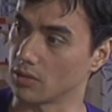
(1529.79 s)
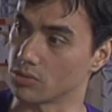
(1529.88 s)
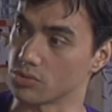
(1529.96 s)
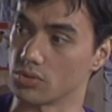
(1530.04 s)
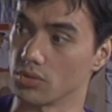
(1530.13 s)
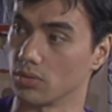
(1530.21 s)

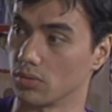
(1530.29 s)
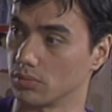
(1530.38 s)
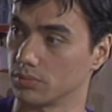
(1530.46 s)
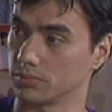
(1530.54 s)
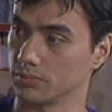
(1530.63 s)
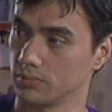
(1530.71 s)
gusto ko.
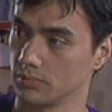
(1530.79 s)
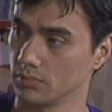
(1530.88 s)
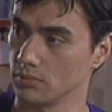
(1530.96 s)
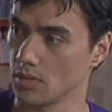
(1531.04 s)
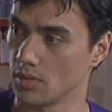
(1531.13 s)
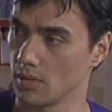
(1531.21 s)

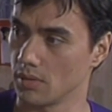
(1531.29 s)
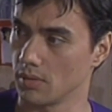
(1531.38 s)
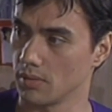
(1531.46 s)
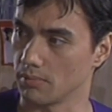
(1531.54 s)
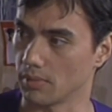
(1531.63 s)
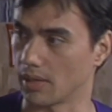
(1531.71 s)

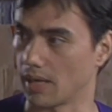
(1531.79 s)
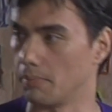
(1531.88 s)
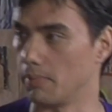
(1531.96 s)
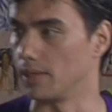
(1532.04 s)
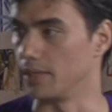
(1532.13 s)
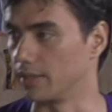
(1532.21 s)

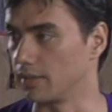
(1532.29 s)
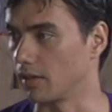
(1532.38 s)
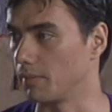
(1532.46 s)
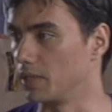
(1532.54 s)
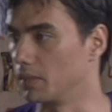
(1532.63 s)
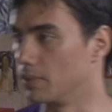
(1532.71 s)
Magkabalikan
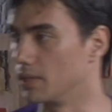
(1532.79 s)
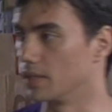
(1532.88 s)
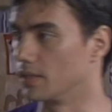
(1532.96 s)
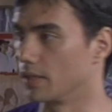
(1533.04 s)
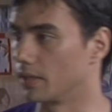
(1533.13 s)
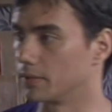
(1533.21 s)
kami ni
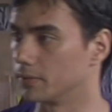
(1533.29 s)
Maningning.